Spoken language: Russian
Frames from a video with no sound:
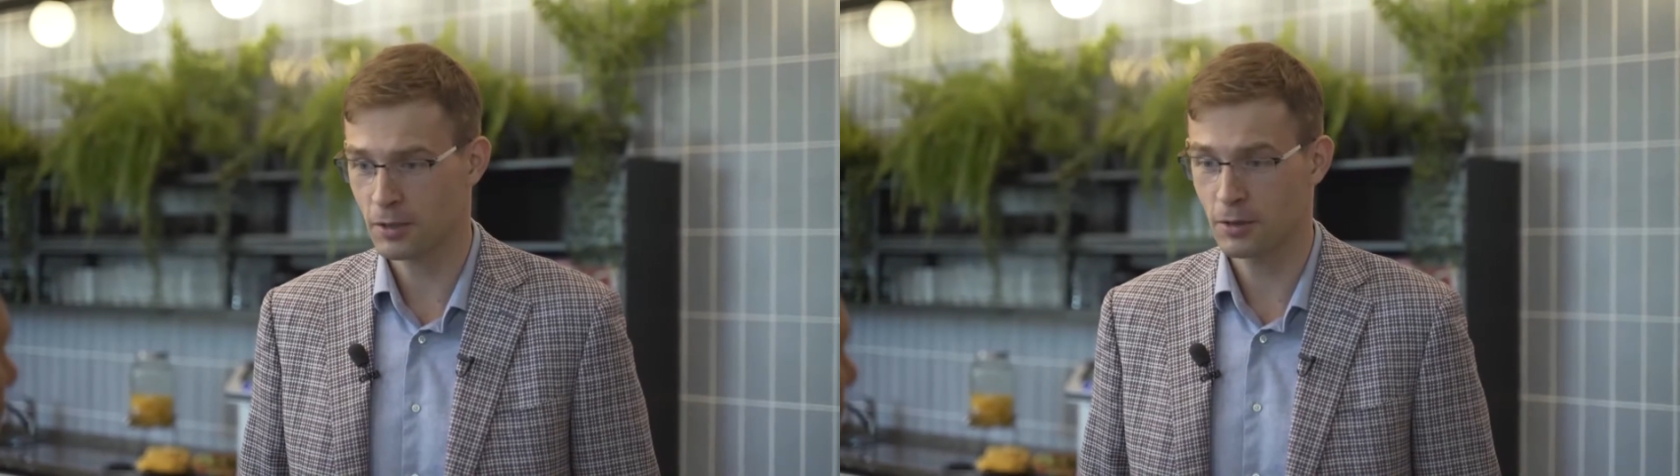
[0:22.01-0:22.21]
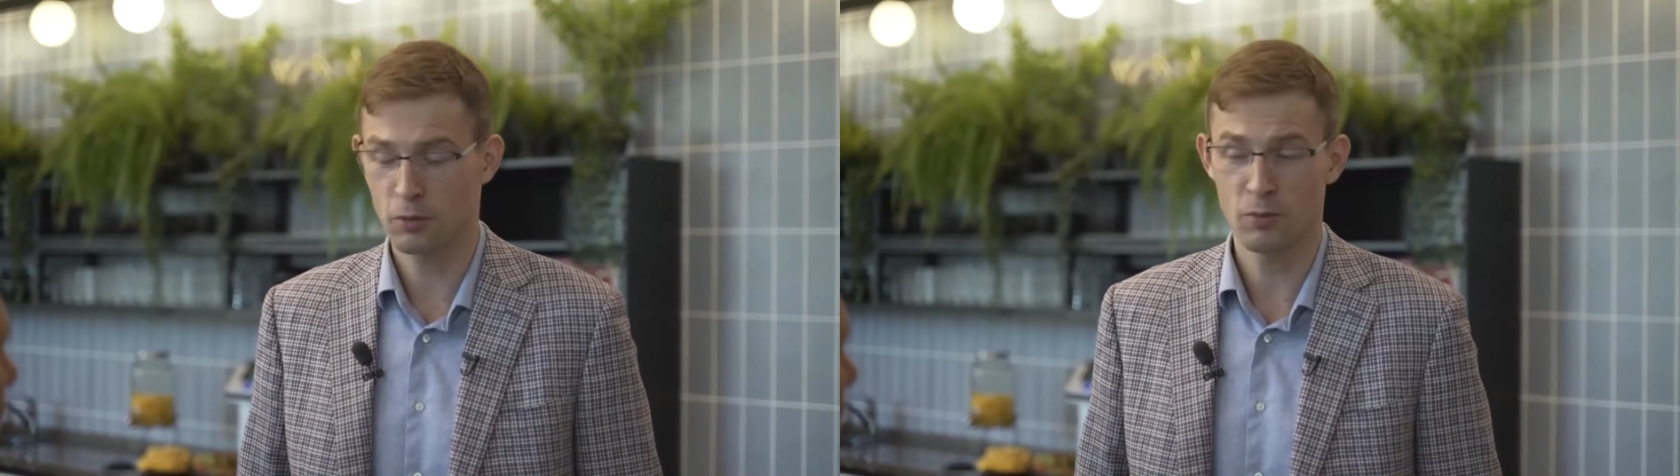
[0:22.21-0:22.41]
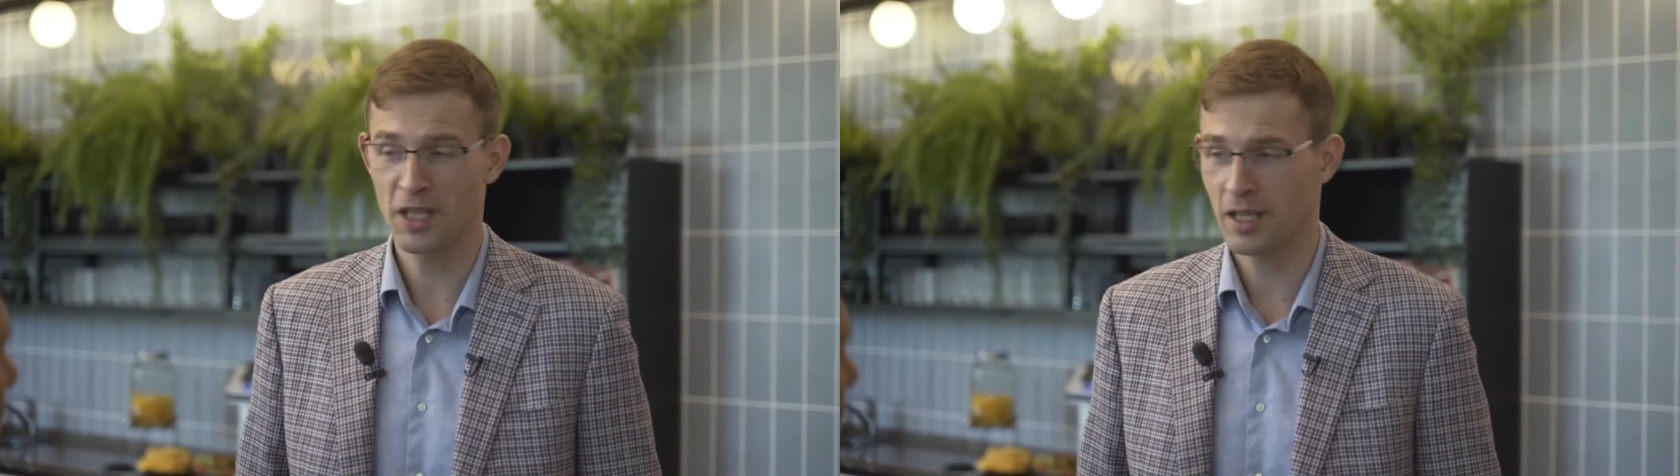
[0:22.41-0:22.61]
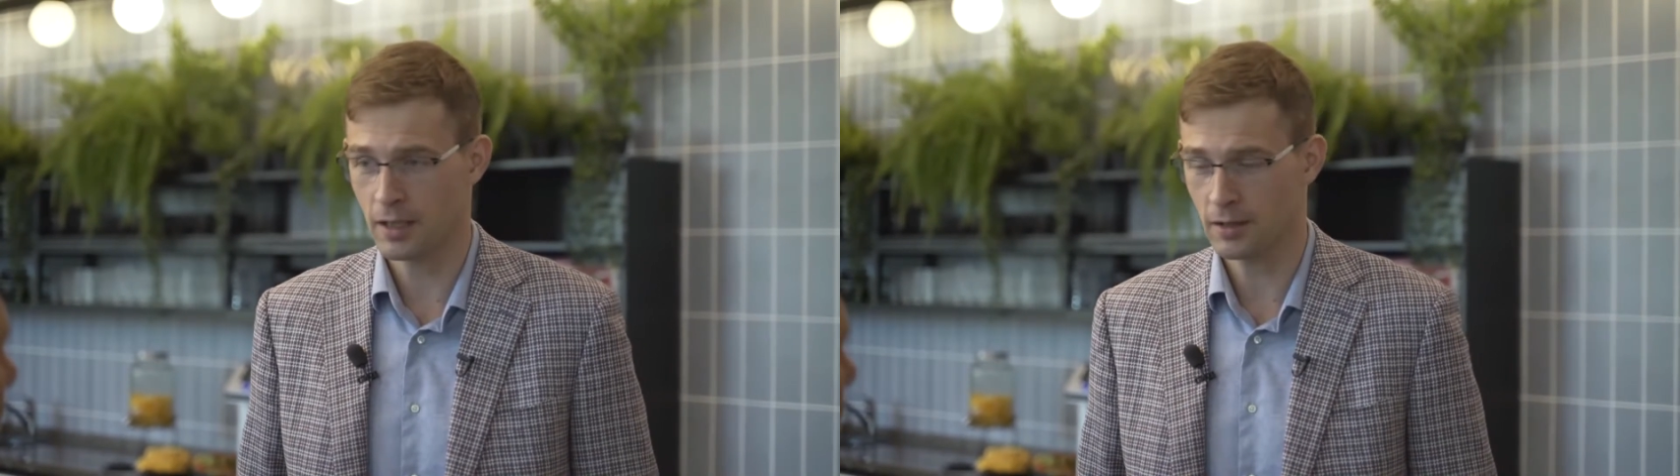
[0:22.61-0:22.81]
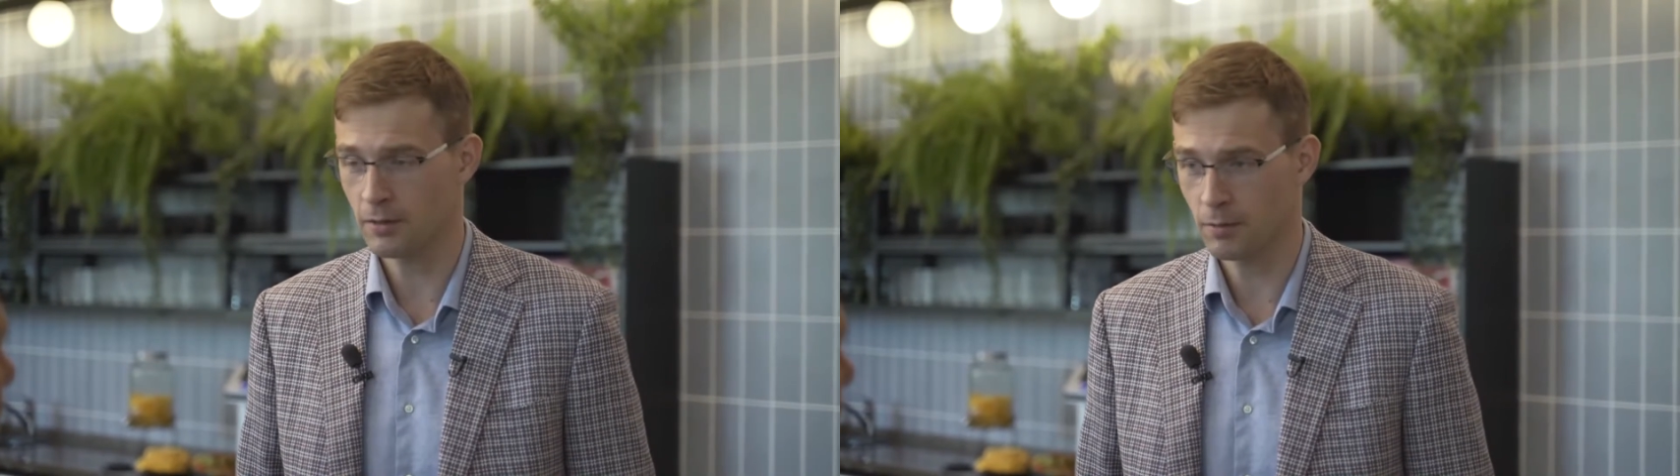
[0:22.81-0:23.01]
что ты
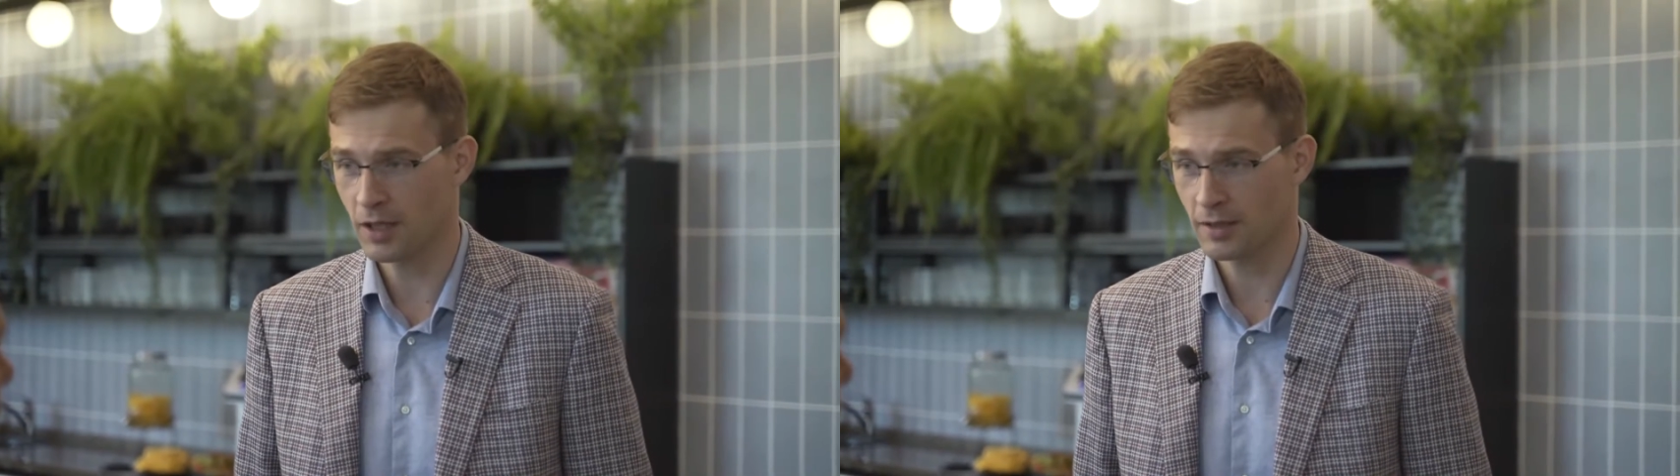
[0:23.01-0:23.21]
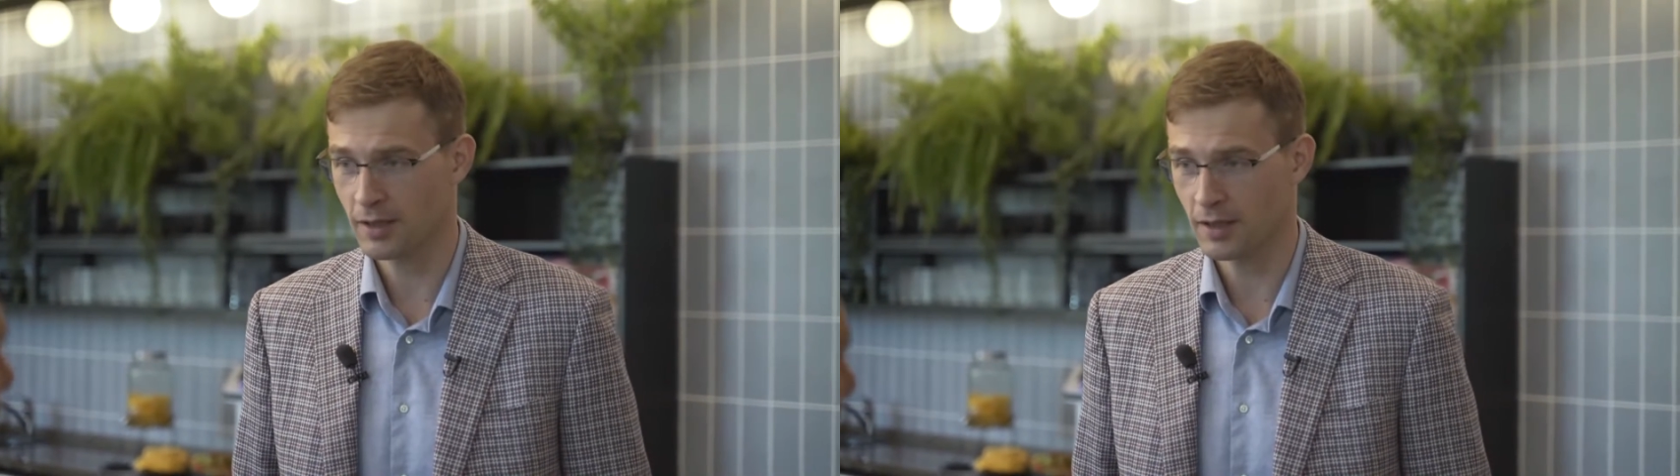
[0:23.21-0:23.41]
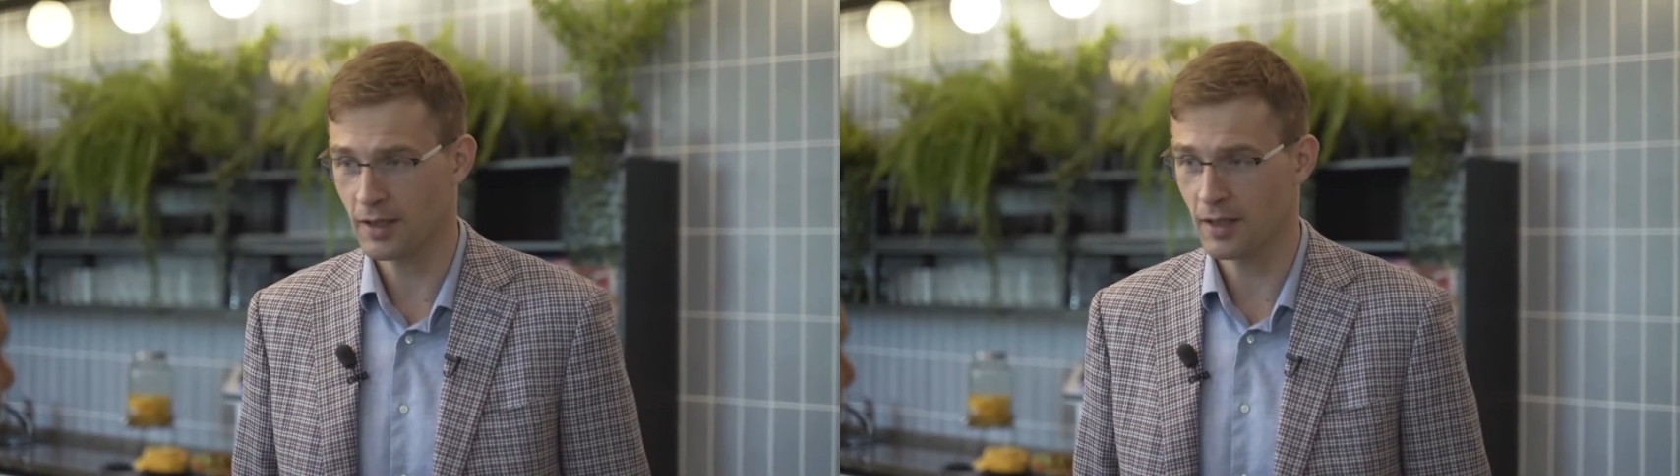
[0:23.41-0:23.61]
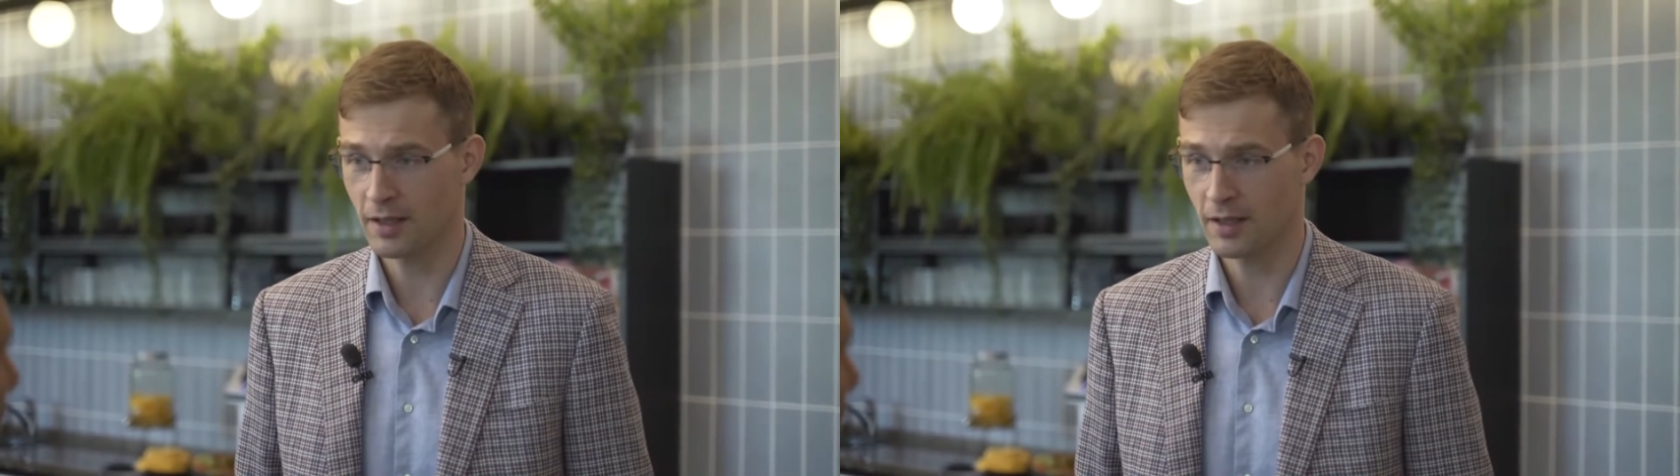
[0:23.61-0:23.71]
умнее этого банка и